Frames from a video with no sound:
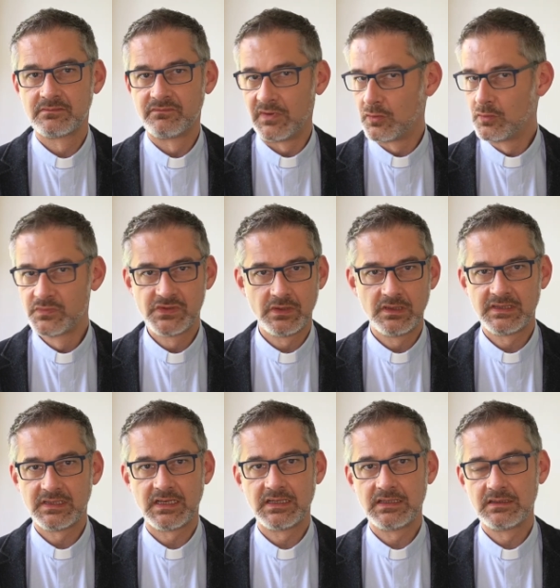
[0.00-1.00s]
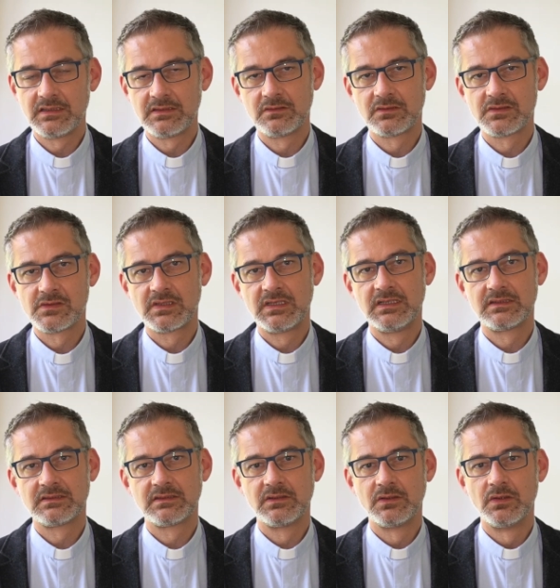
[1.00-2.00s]
warum soll ich eigentlich noch zur
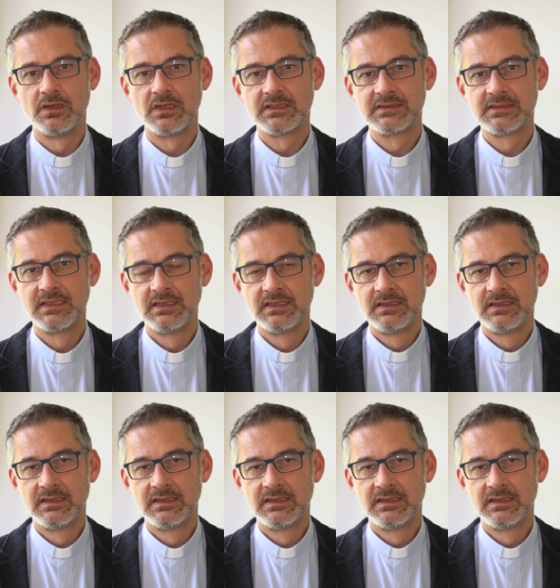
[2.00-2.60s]
Kirche gehören?